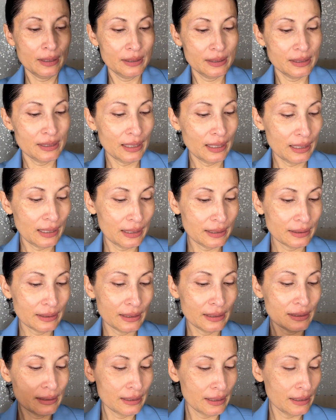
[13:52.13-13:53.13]
Ya les
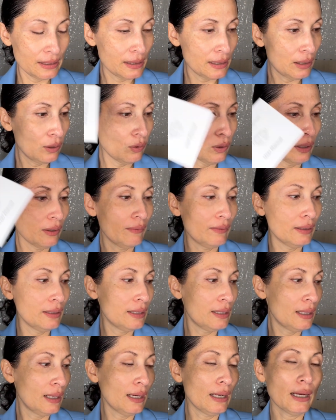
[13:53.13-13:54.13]
enseñé lo que
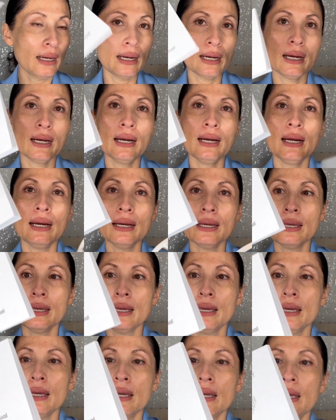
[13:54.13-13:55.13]
venía en la caja,
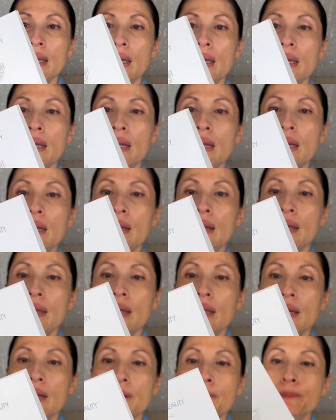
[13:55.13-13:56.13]
que es el,
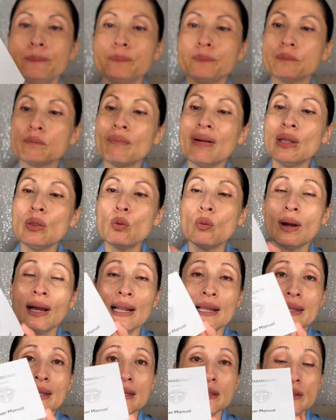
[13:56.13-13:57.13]
el
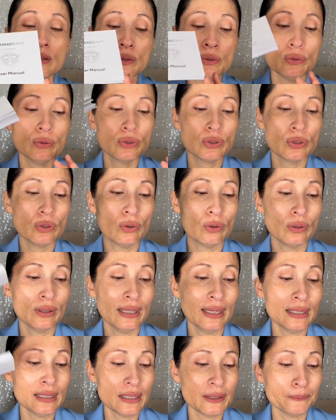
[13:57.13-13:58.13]
manual de
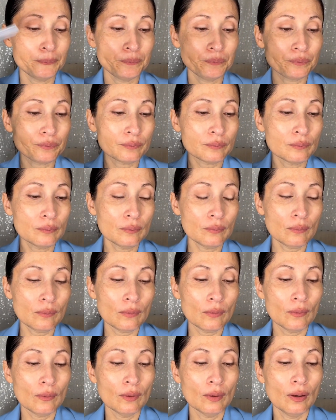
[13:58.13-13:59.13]
instrucciones,
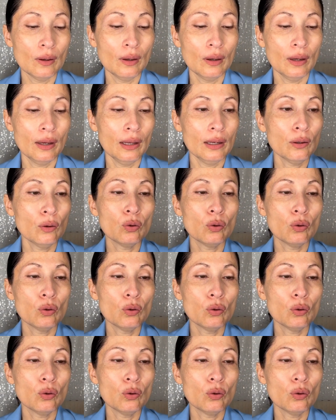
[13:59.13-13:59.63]
el